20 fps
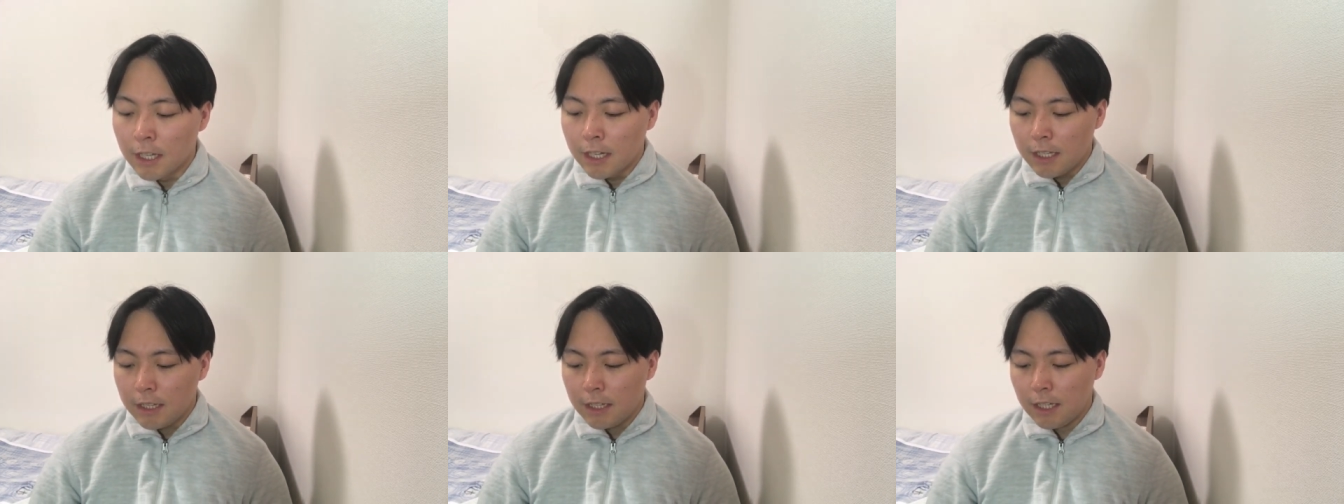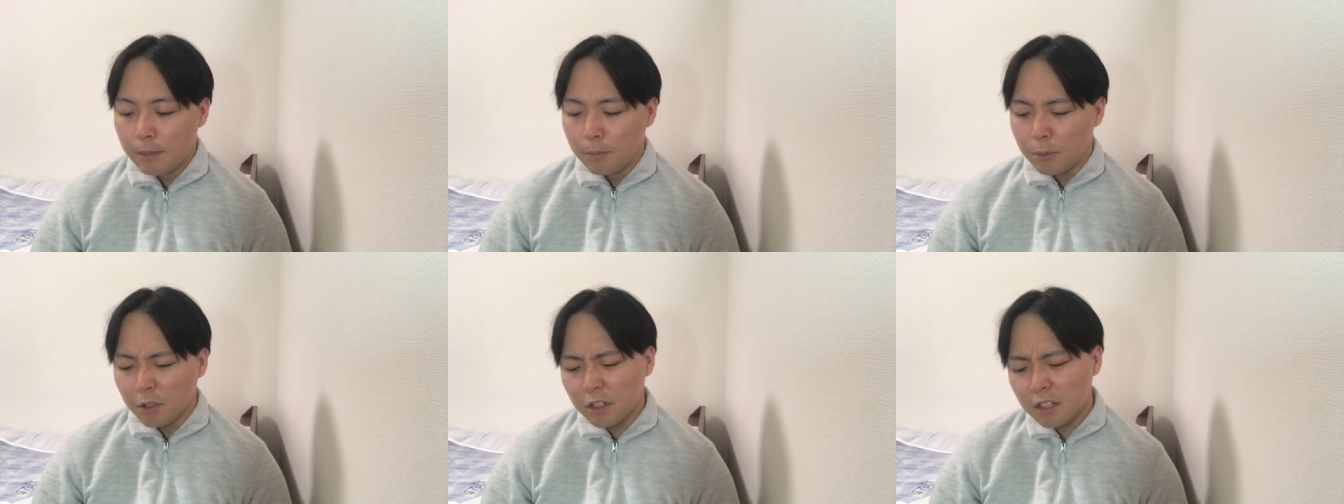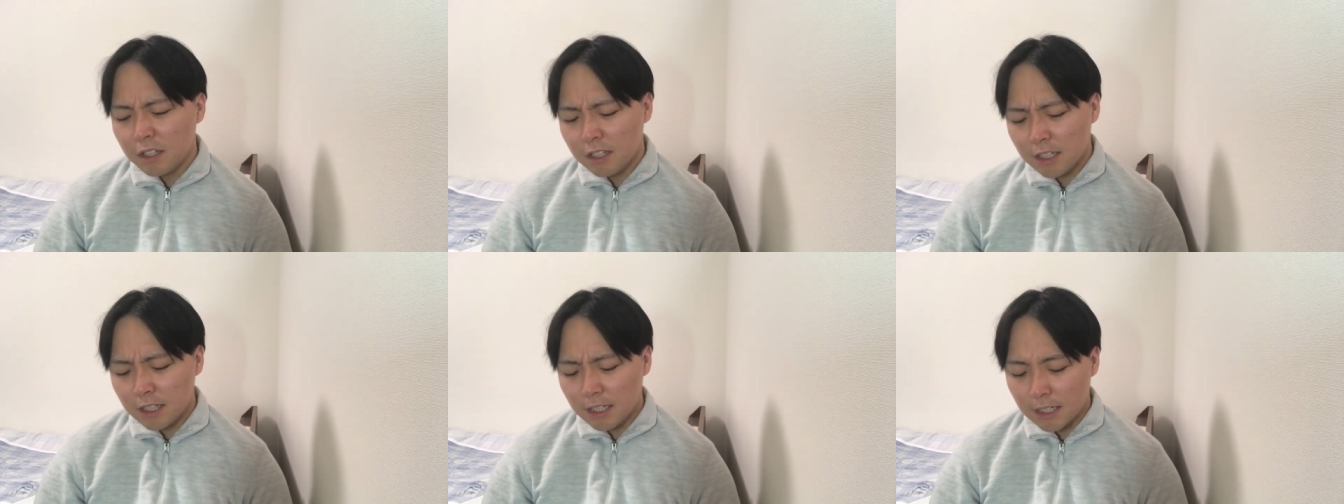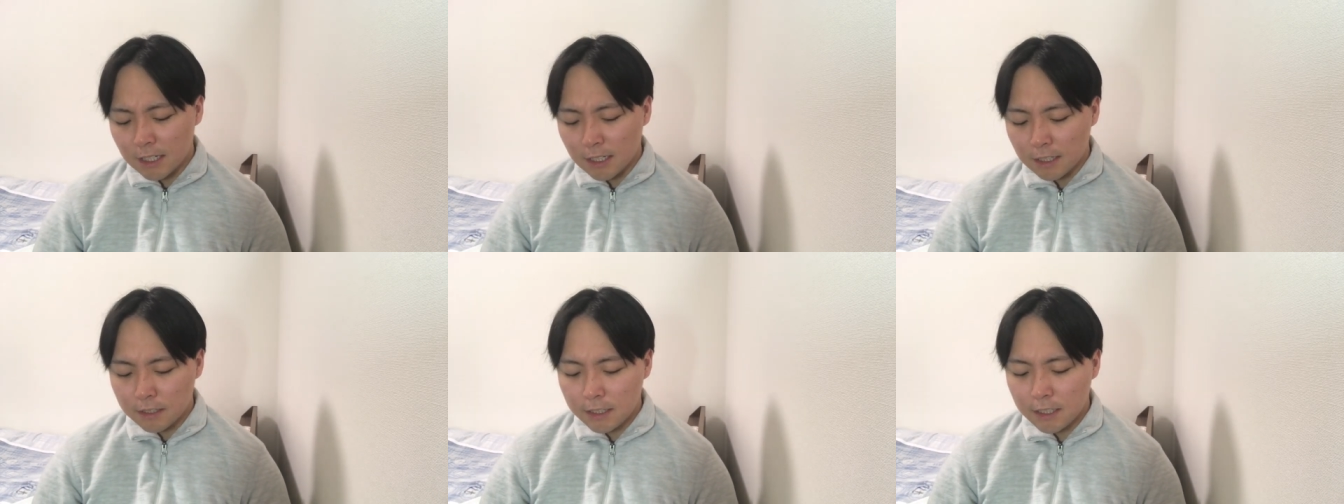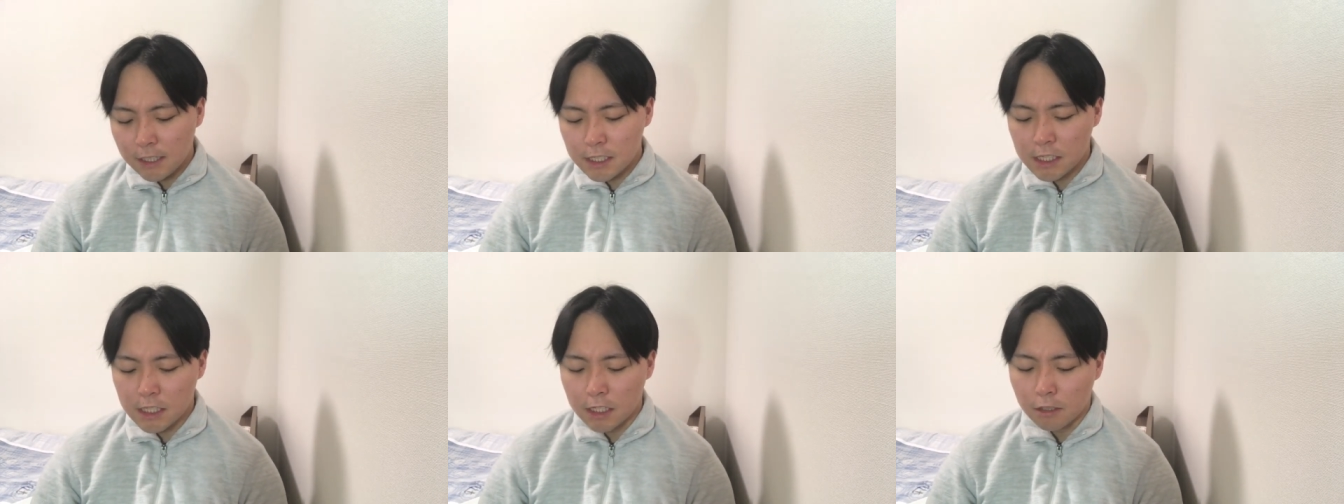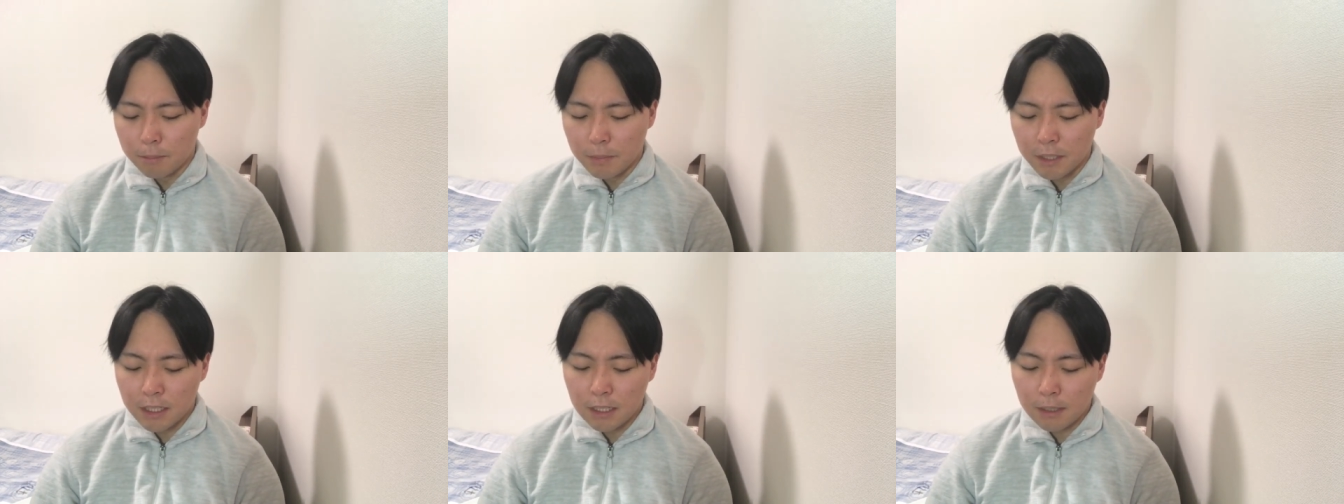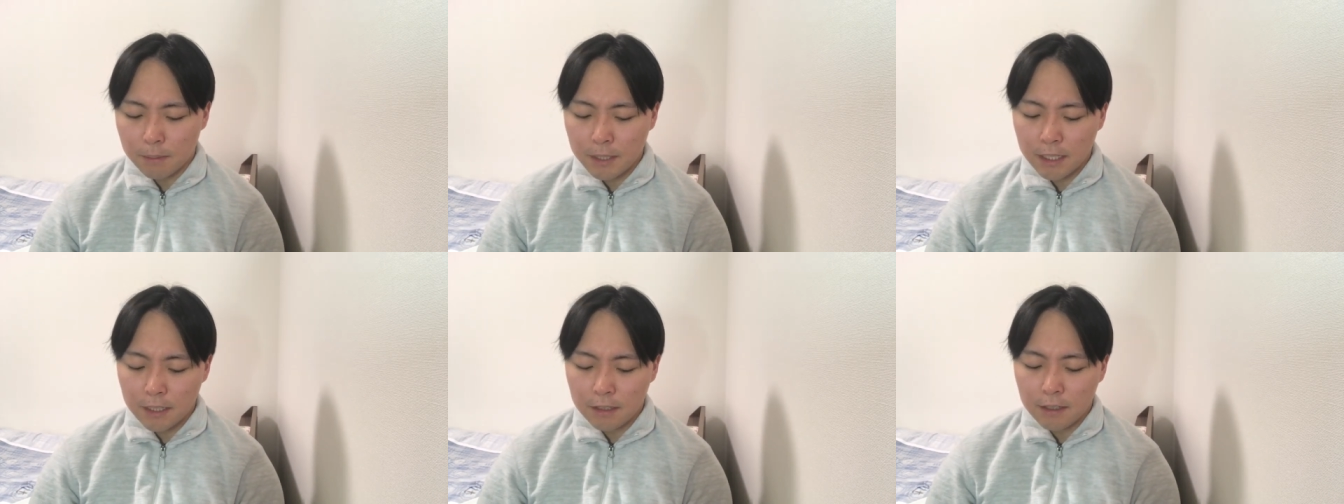で、僕が確認したの3
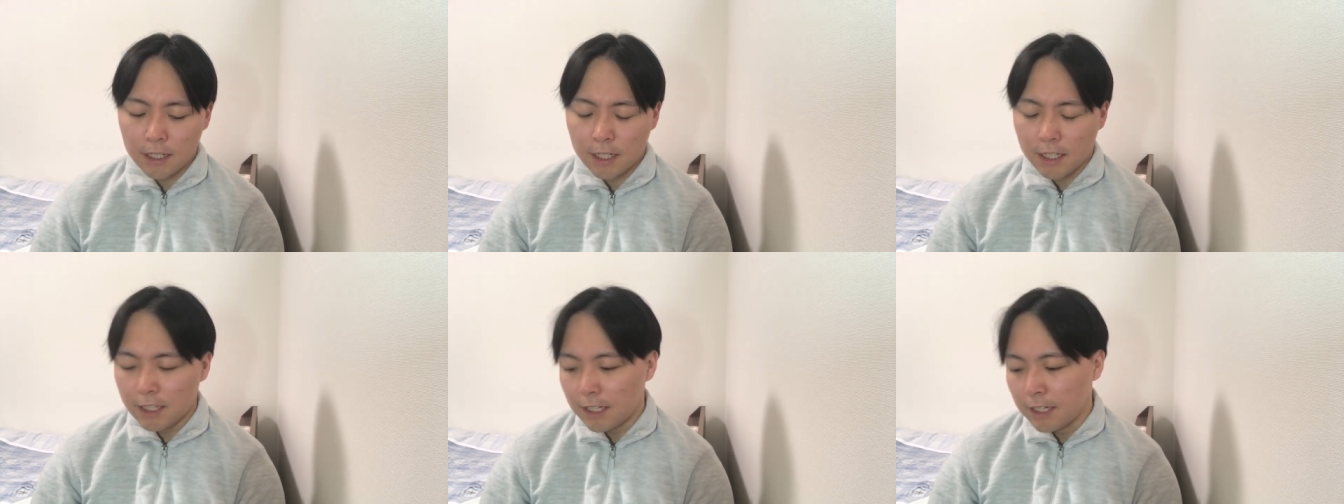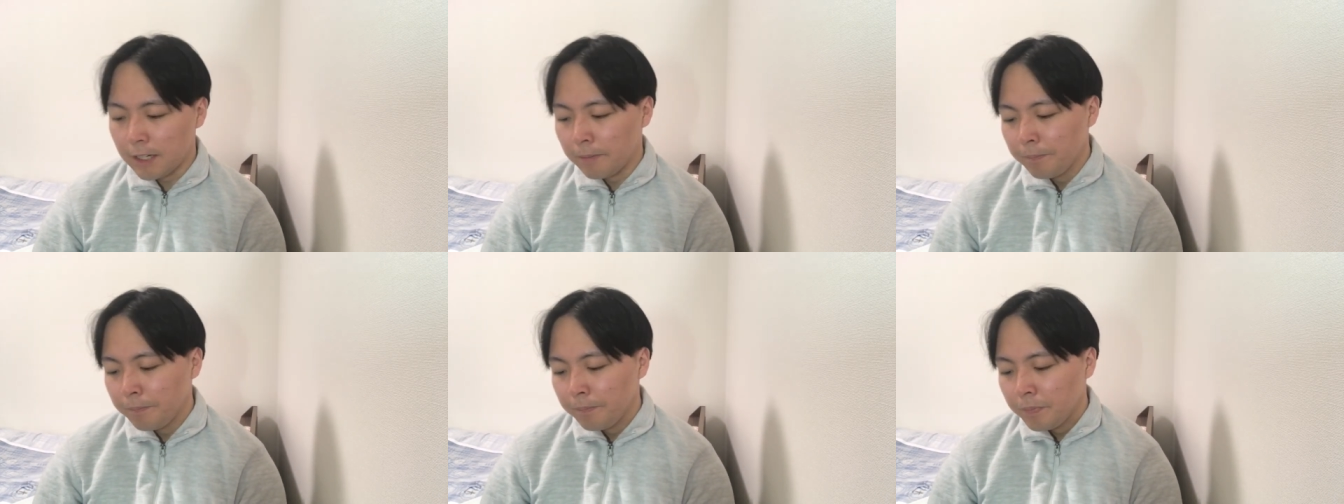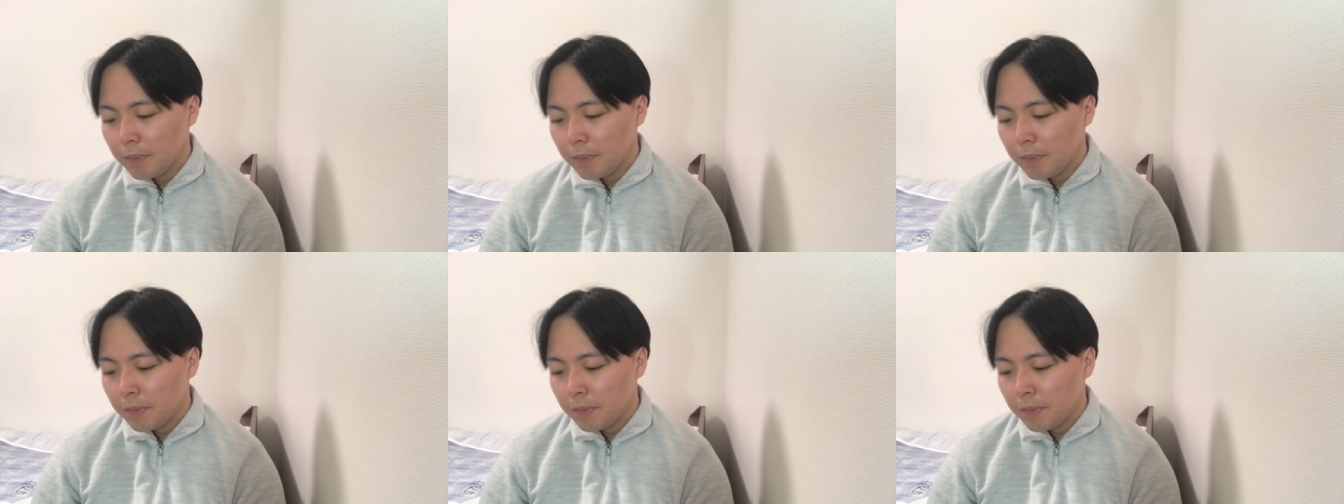日前ぐらいで、